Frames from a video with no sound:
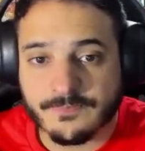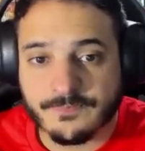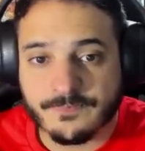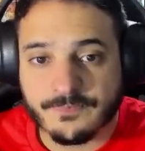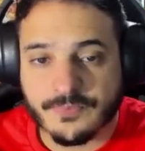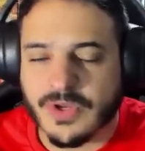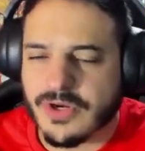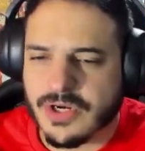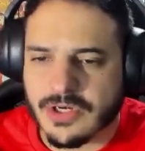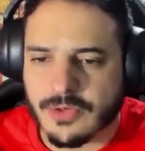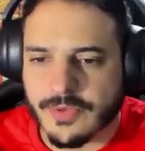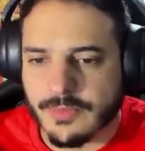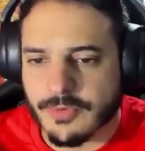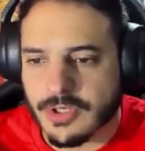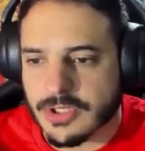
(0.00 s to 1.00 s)
Bueno, ahora, lo
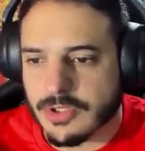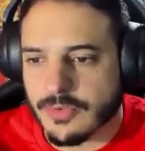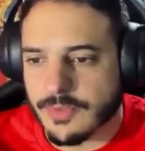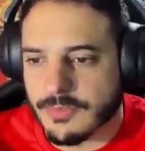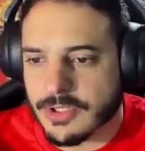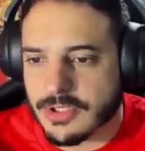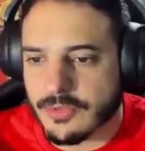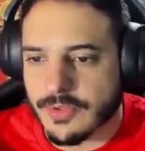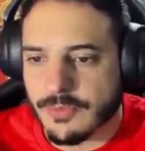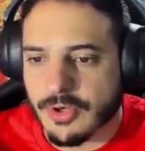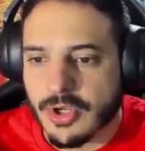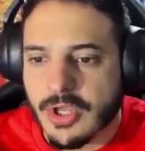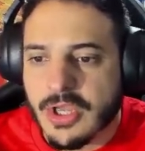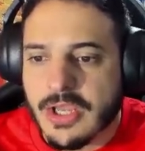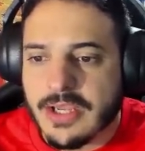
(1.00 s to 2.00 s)
vemos, ahora lo
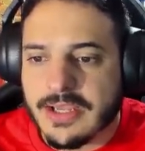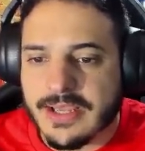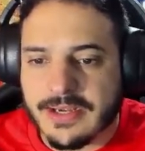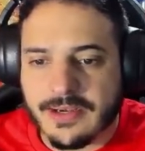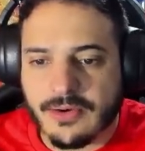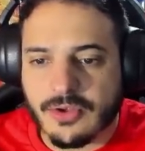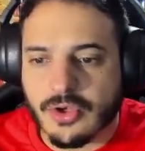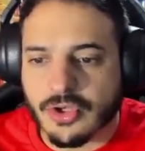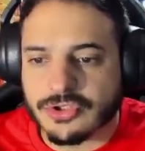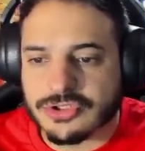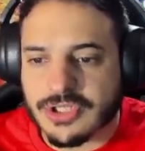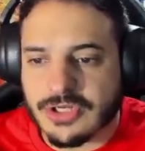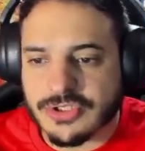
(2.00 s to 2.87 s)
vemos, Guerrero encontrado